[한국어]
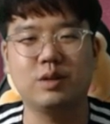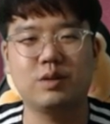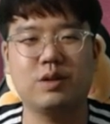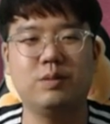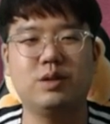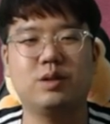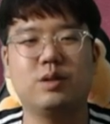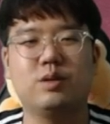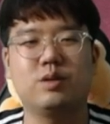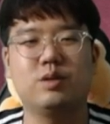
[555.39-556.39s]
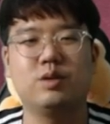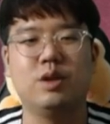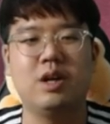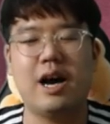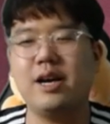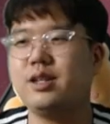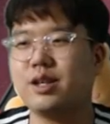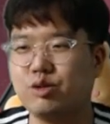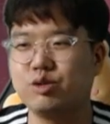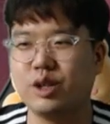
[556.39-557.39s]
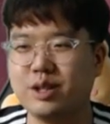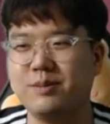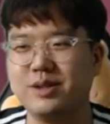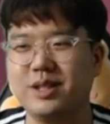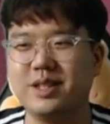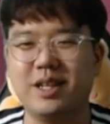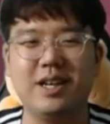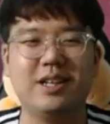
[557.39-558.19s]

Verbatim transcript: 또 김윤식 선수 아이디가 두 개신 분은